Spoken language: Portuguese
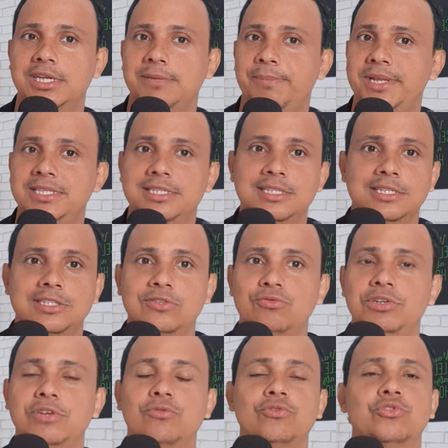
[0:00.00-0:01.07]
é que precisa se
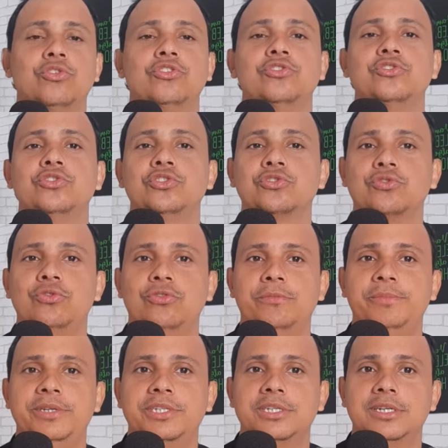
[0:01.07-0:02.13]
unir com todos os
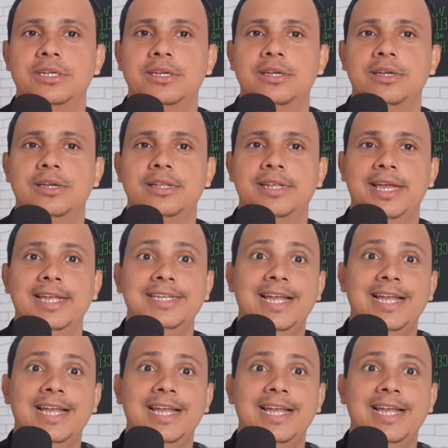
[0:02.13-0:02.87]
clubes, né?